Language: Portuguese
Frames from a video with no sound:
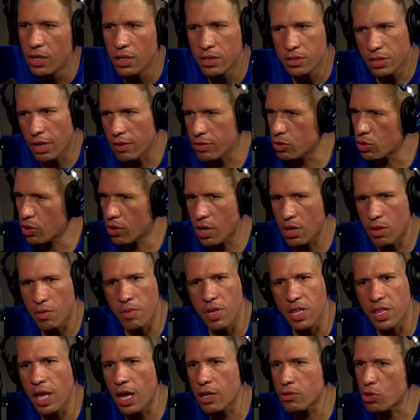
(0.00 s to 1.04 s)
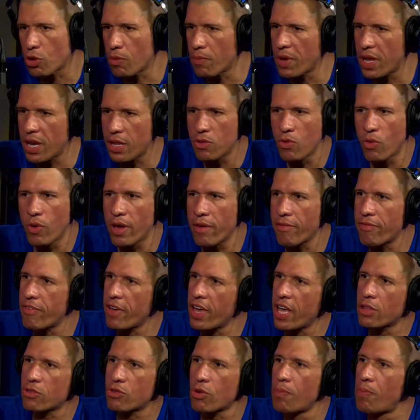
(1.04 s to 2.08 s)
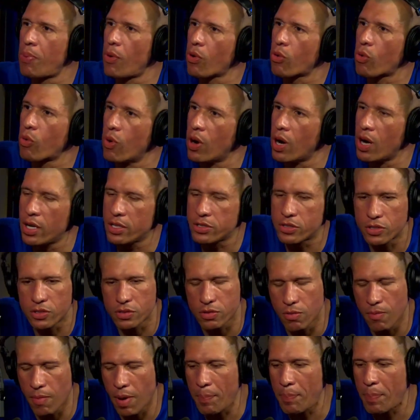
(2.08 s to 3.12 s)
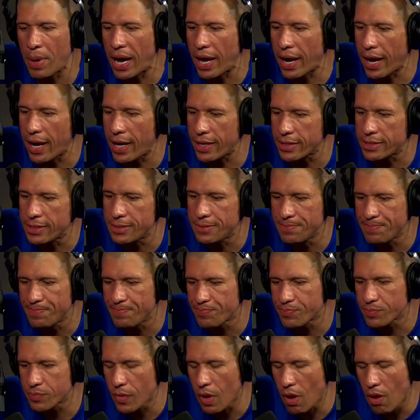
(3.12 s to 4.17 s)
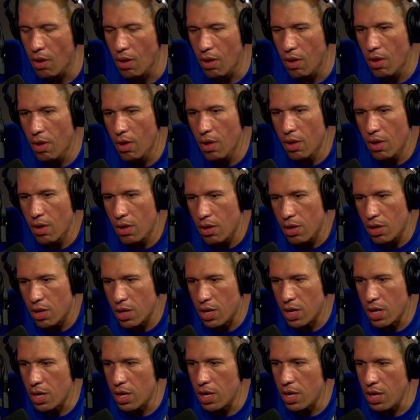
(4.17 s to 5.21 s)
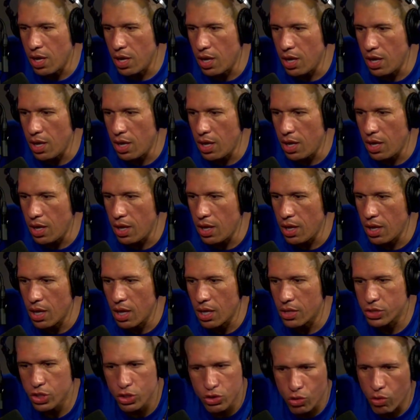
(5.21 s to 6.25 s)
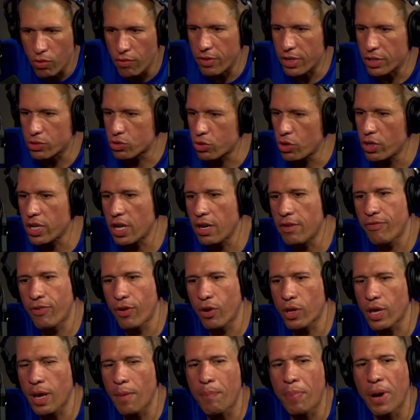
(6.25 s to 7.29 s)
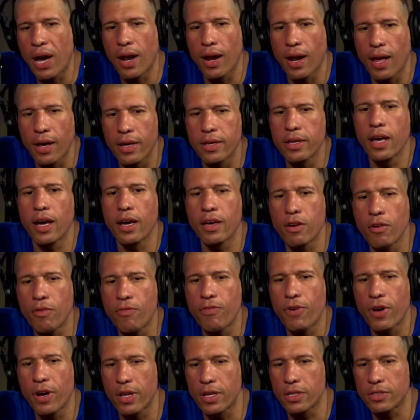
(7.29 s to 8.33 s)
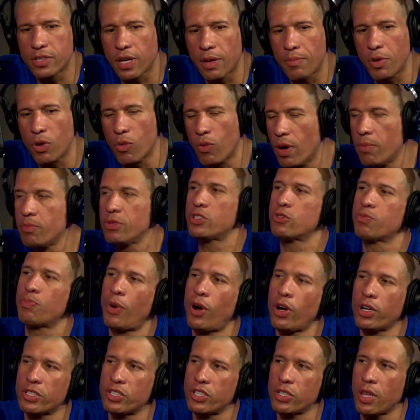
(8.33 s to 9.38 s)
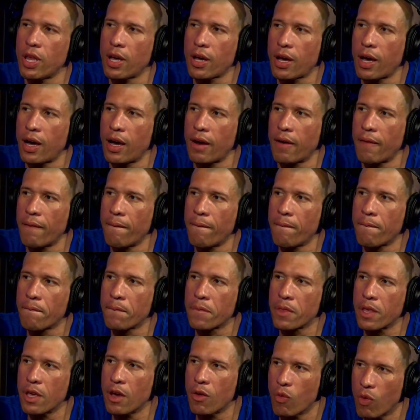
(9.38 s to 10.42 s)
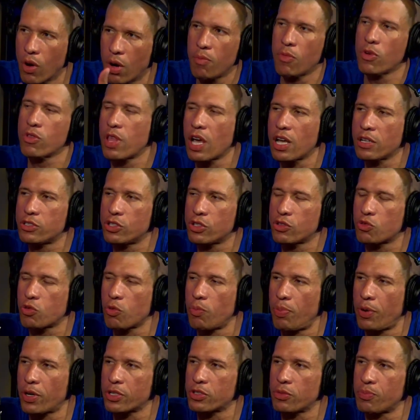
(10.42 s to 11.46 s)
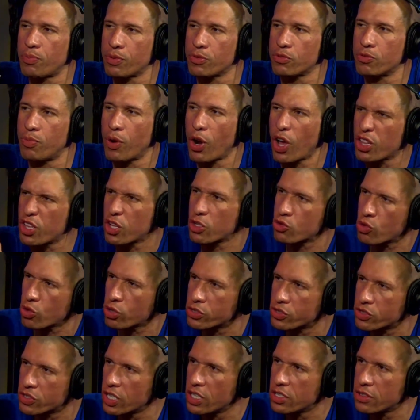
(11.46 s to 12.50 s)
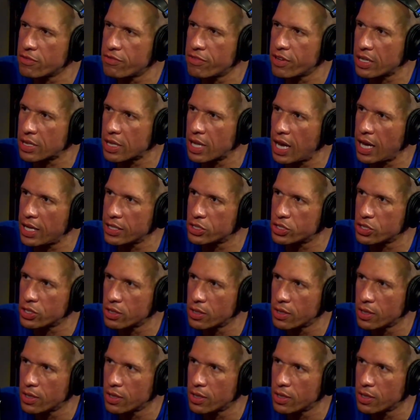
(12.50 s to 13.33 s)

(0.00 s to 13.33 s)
Tava trocando uma ideia, trombei ele num evento um pouco antes, uma parada. E a gente conversou e ele falou que ia pra lá. E aí eu falei, sabe, eu amo esporte, né, cara? Uhum. Eu amo dar esse suporte pros brother, torcer de verdade.